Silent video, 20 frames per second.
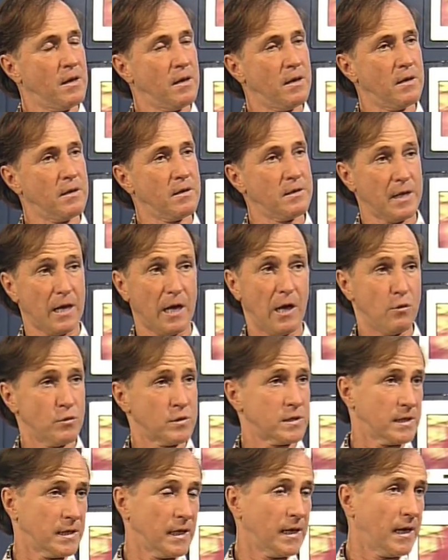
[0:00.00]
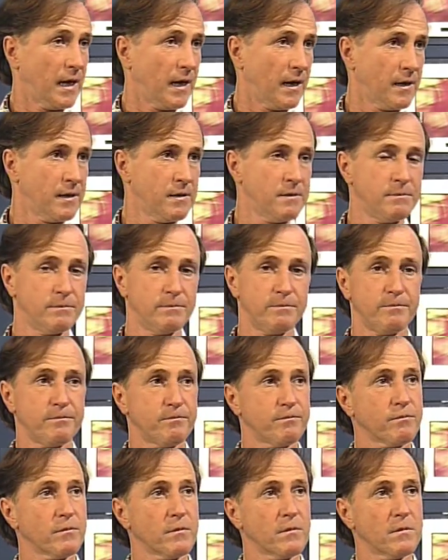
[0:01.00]
äh, nach Hause gegangen. Was,
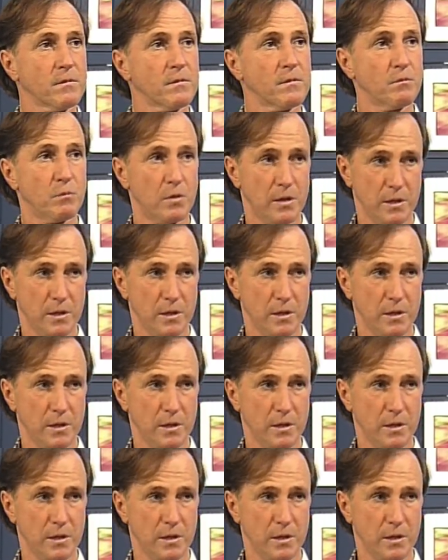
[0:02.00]
Peter Kummer?